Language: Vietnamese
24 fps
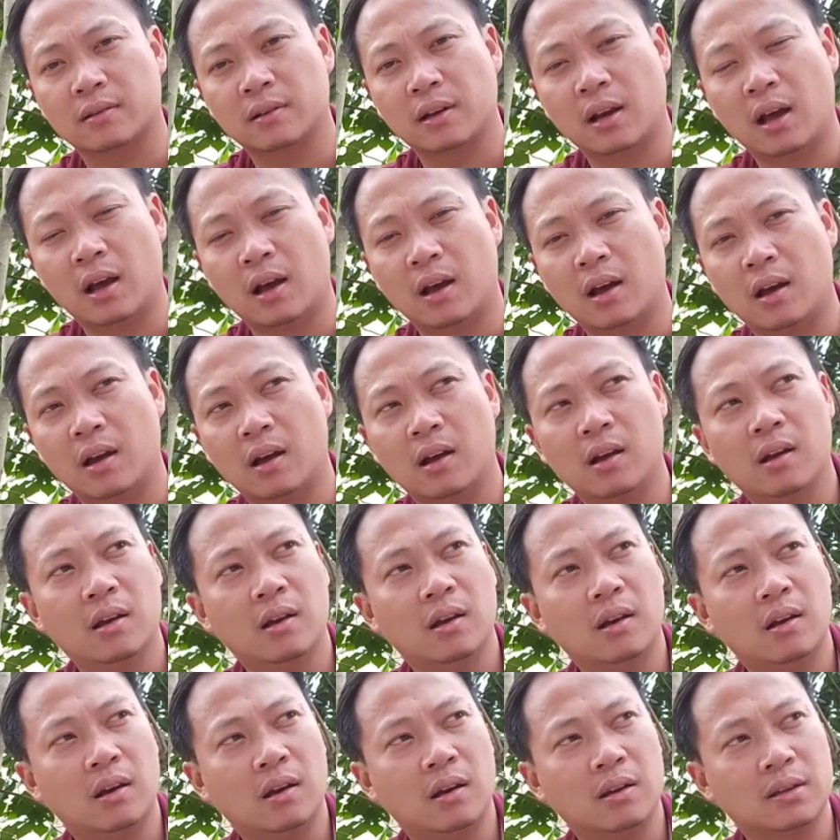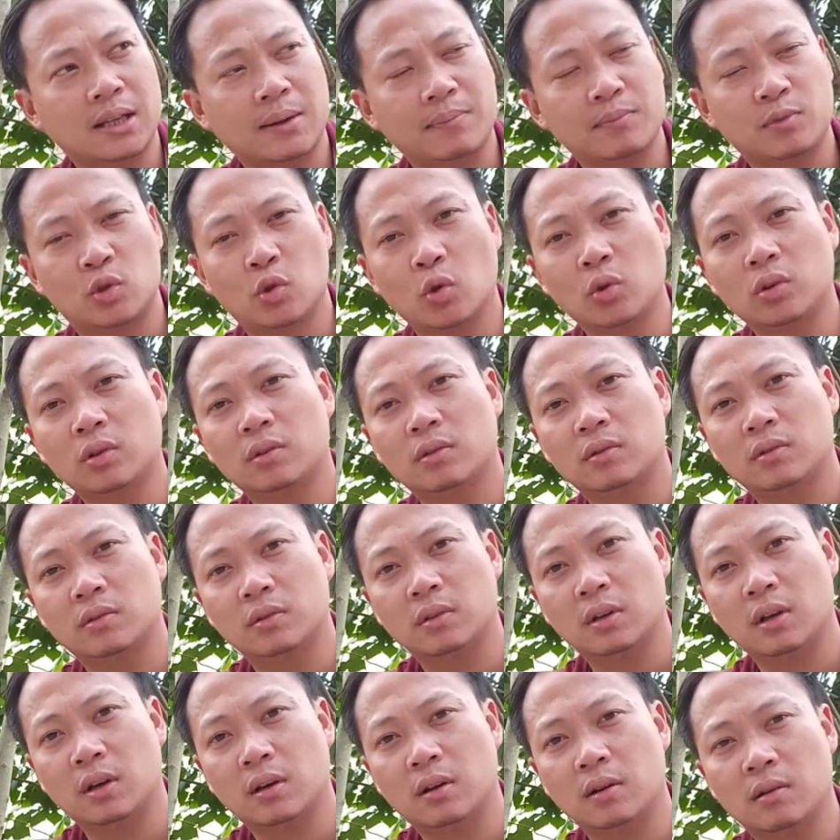là chăm chút
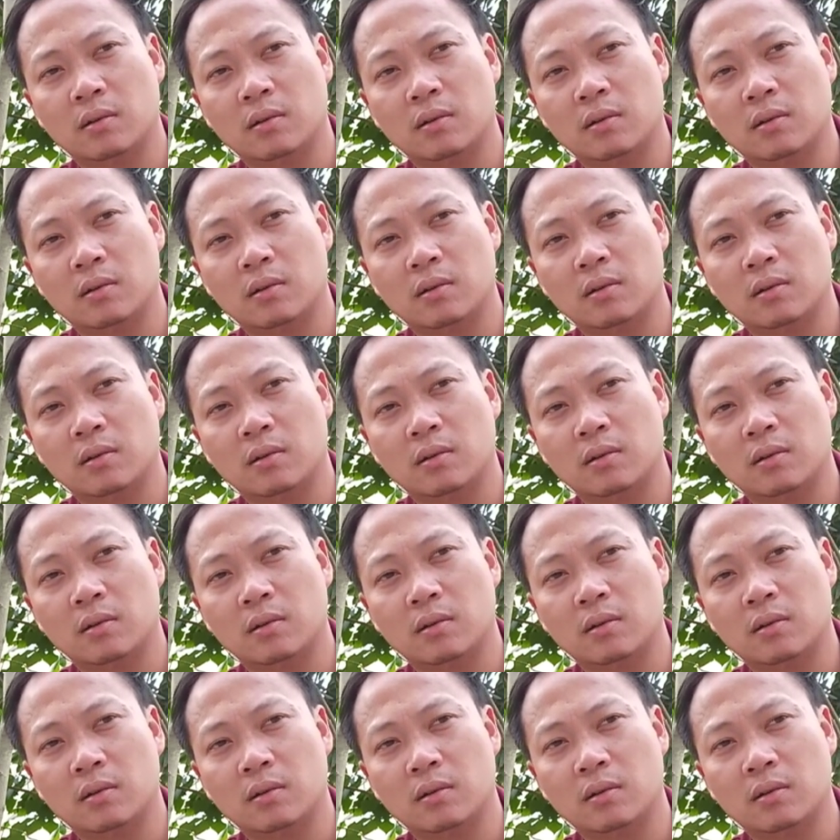uh,